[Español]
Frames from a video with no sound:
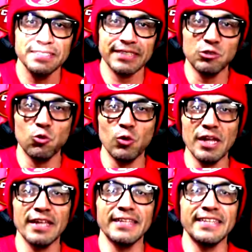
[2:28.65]
Esta
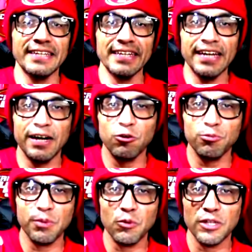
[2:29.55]
chulada de tequila
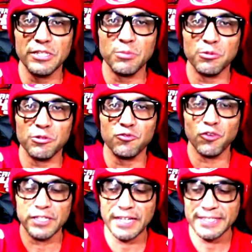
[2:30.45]
conmemorativo de
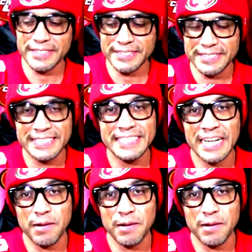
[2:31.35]
los 49ers si